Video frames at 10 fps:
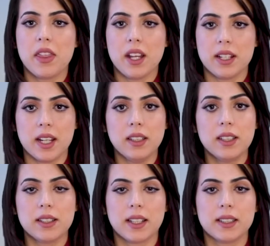
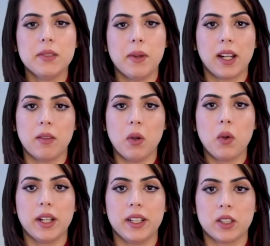ثانيا التقديم على
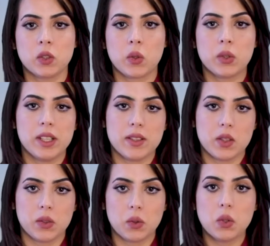الموقع الإلكتروني
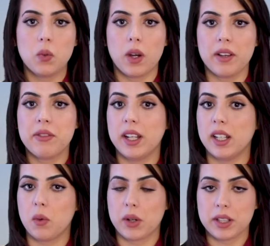للصندوق ورفع
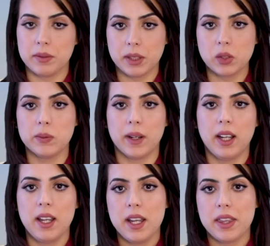الأوراق المطلوبة
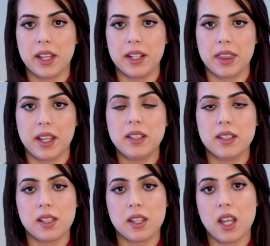ثالثا
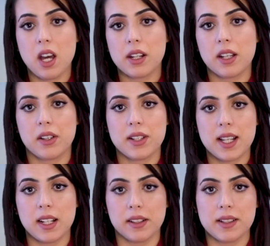انتظار
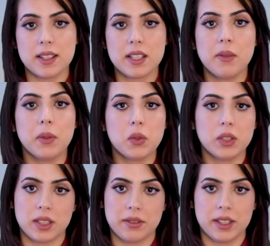رسالة نصية
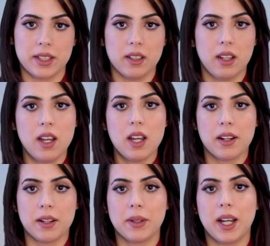بكود التفعيل
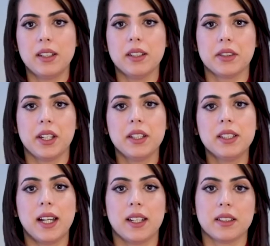رابعا
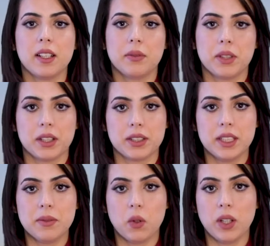الضغط على طلب
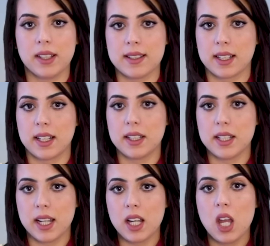تقديم وحدة
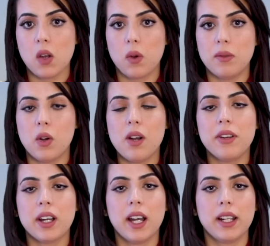سكنية
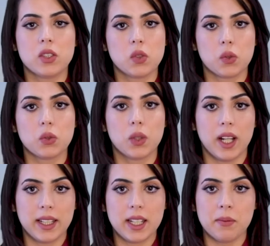والموافقة على الشروط
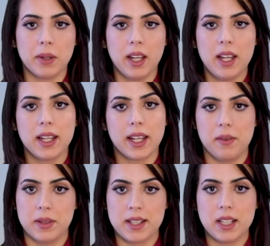والأحكام
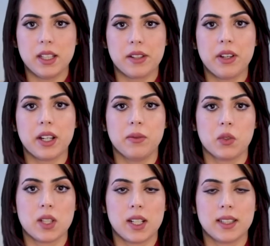خامسا إرفاق
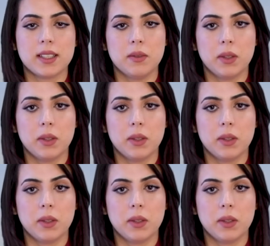المستندات